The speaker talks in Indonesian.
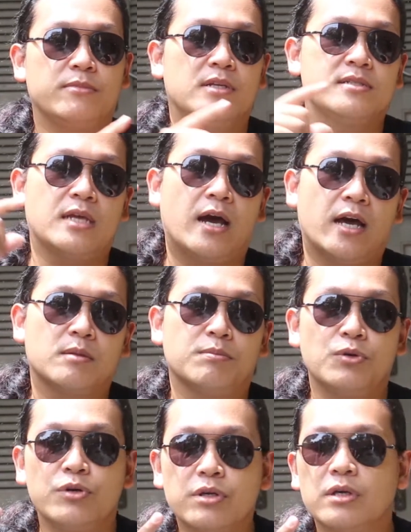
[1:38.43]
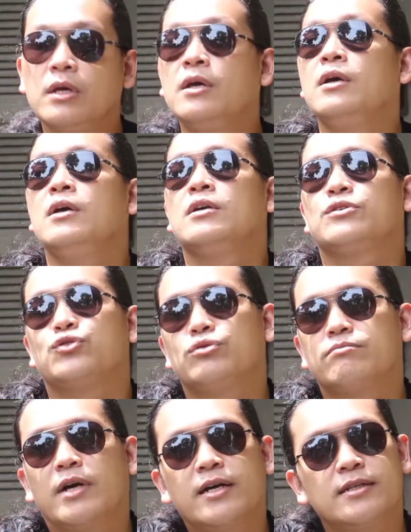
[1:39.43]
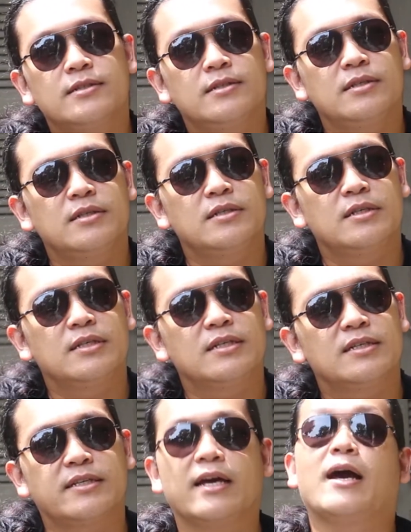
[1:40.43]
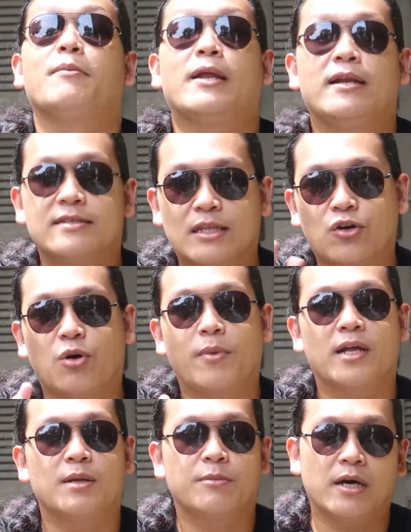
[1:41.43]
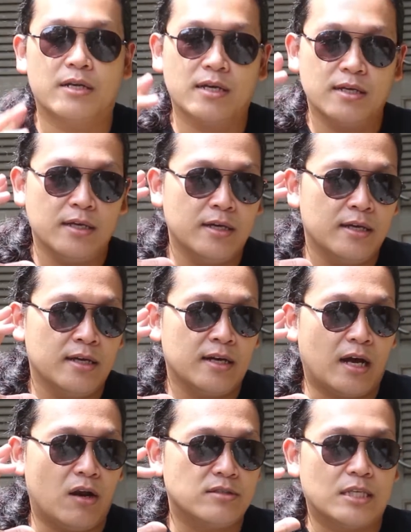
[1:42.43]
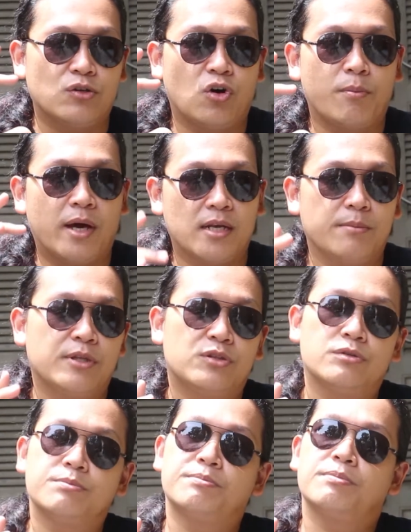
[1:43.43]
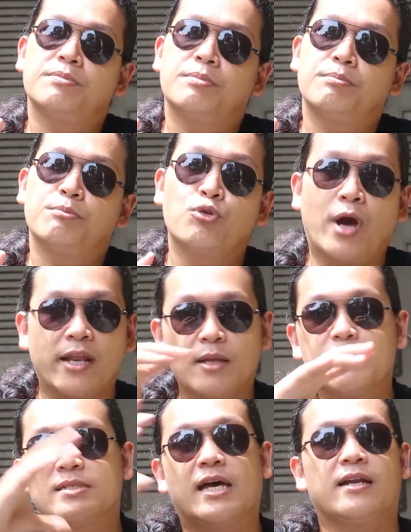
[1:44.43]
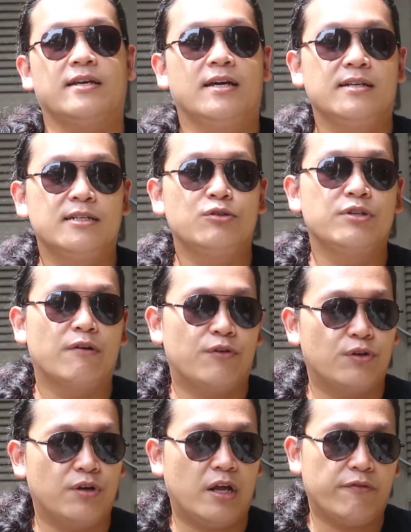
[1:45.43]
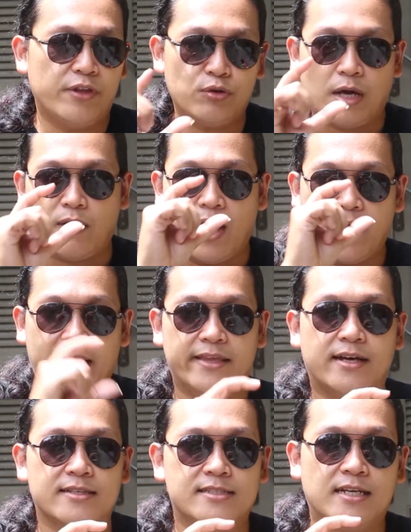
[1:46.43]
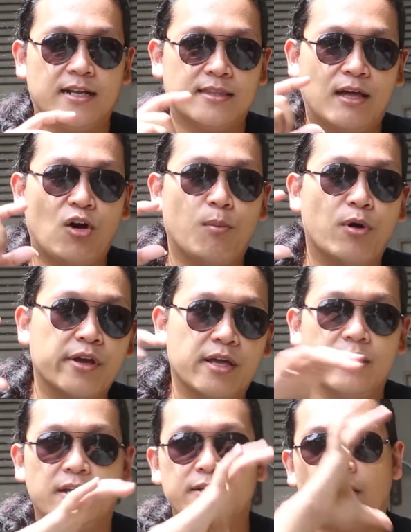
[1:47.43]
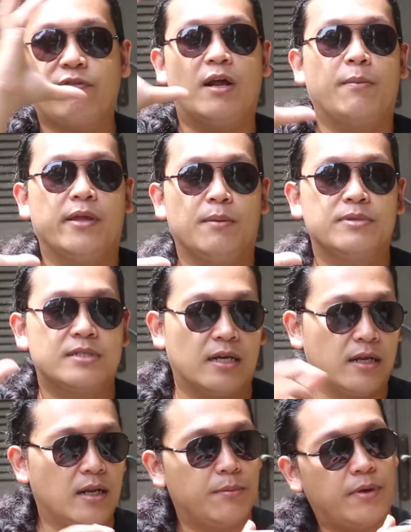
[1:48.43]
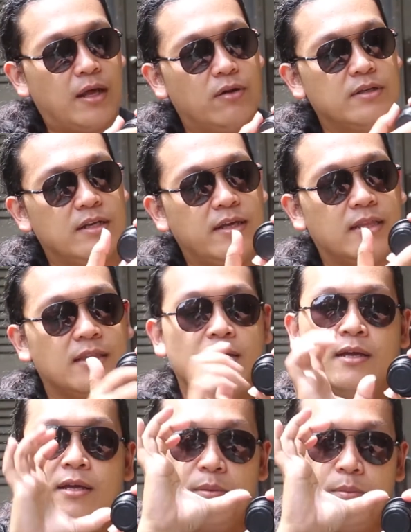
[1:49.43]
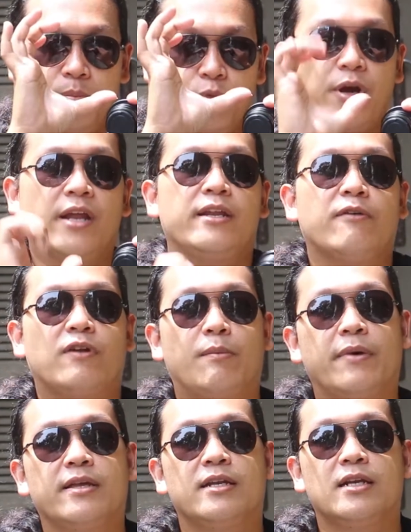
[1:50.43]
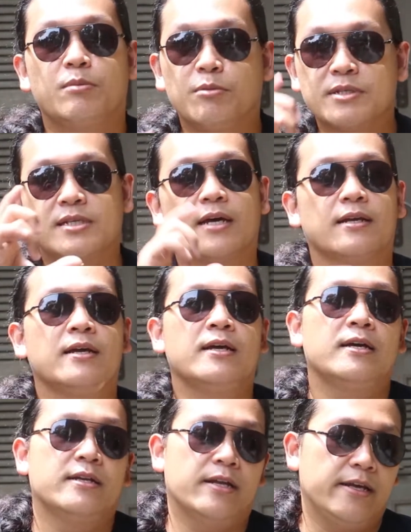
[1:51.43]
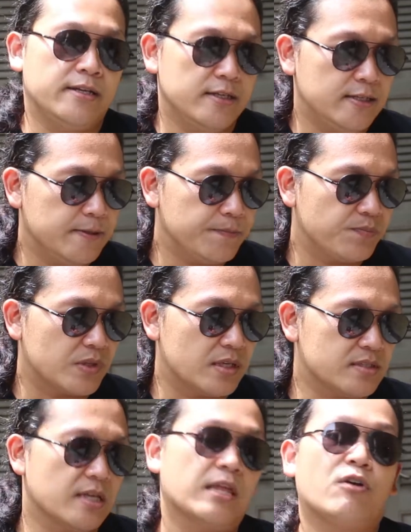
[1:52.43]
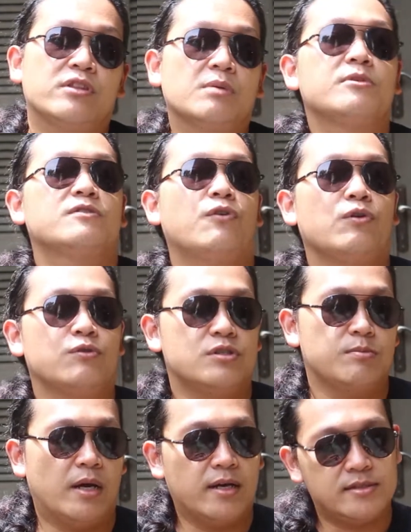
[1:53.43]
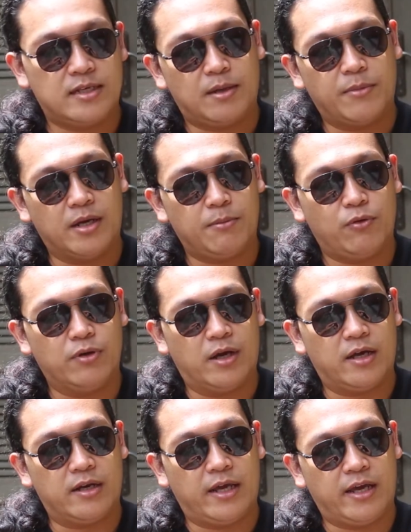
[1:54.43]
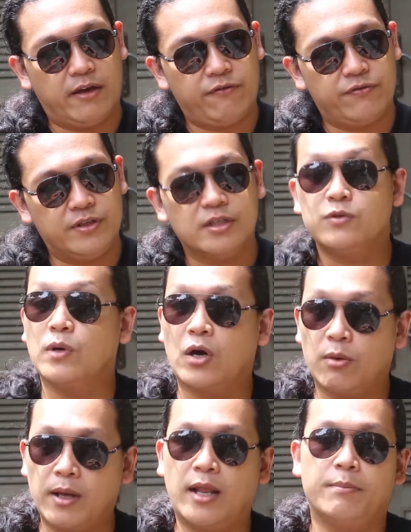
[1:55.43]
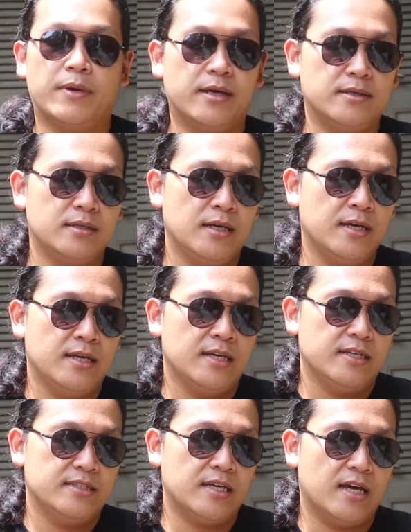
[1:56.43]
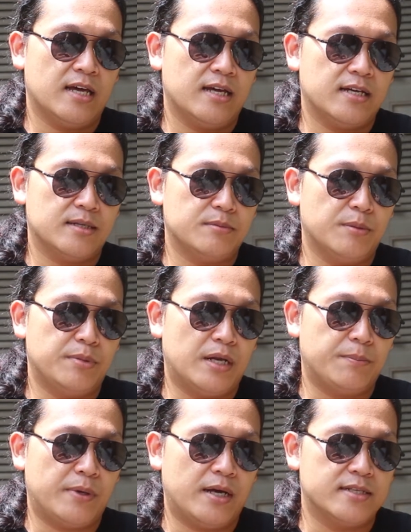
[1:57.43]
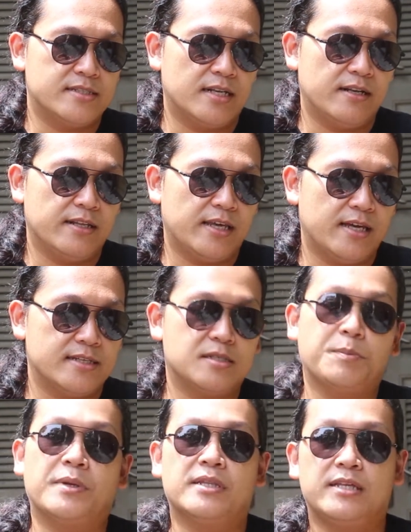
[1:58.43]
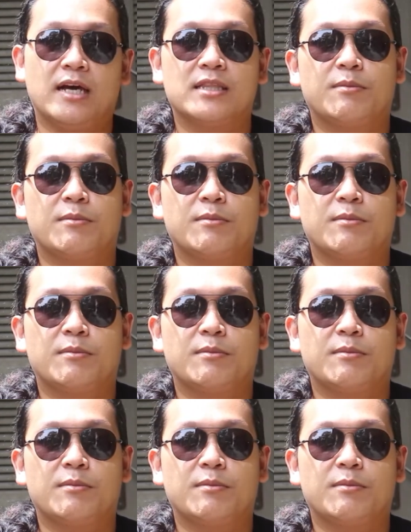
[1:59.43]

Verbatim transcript: jadi sangat blur. Cuman saya nggak berani 1,6 karena kalau 1,6 itu bukaannya besar ya. Di dunia fotografi itu kalau angkanya kecil kita ngomongnya adalah diafragmanya besar karena memang kalau dilihat bukaan diafragmanya jadi lebih besar. Nah, ini saya takutnya misfokus. Makanya saya kemarin menggunakan f di 2,8 yang beberapa hasilnya seperti yang